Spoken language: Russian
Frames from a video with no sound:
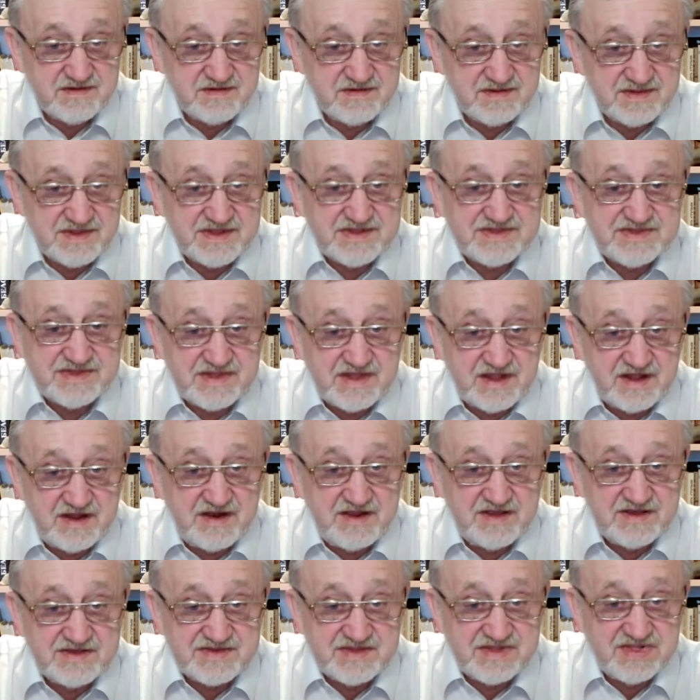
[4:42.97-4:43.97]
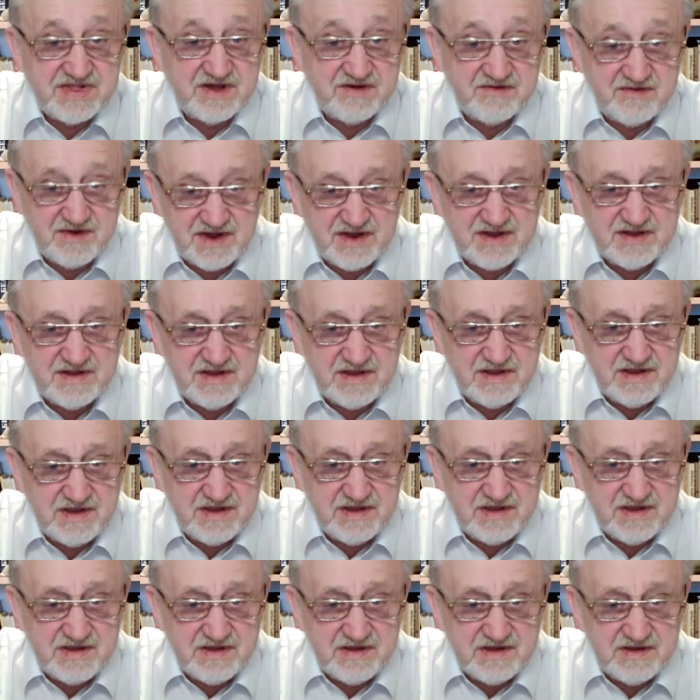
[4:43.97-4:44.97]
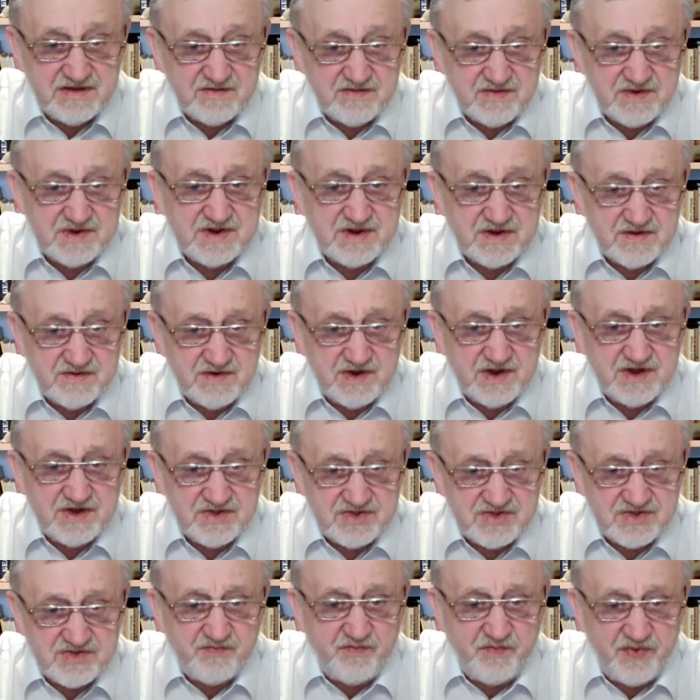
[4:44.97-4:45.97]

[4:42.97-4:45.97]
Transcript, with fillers: На столе слова вышивают